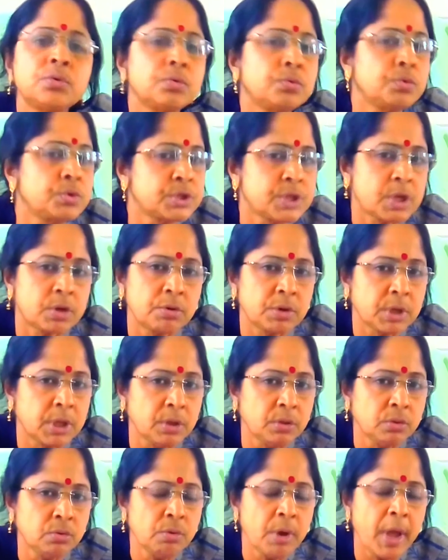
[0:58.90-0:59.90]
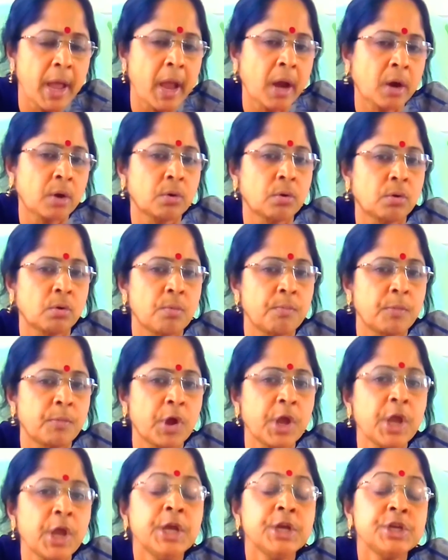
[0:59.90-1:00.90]
দুটোর উচ্চারণ কিন্তু একরকম
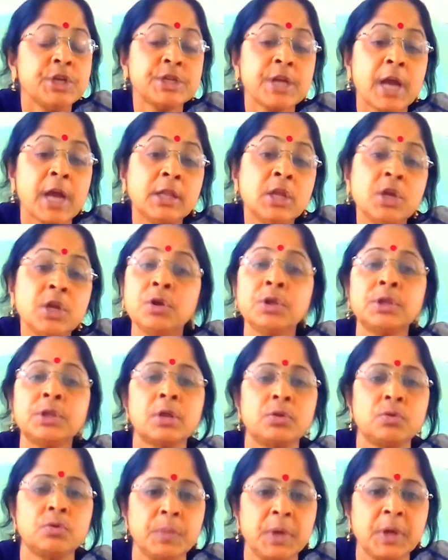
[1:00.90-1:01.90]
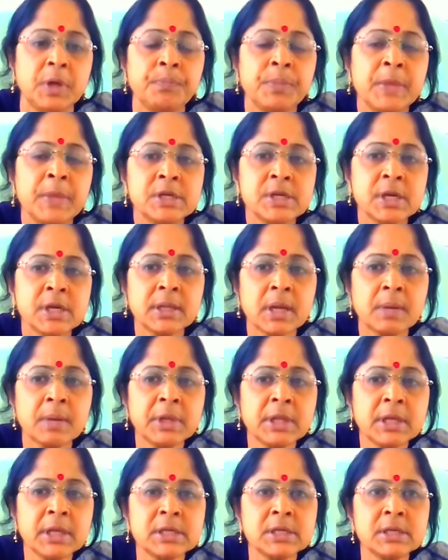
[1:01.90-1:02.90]
নয় স্বাধীনতা তুমি সেক্ষেত্রে
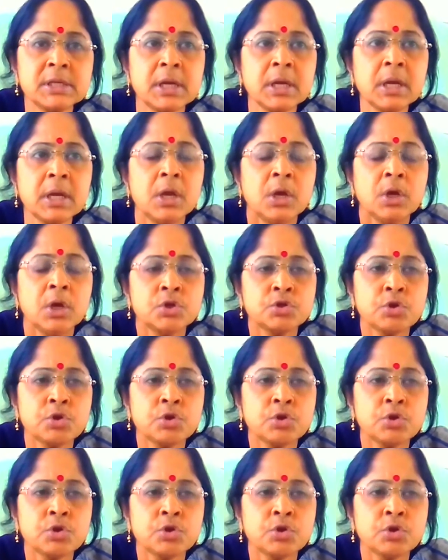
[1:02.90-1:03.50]
আমরা দেখছি যে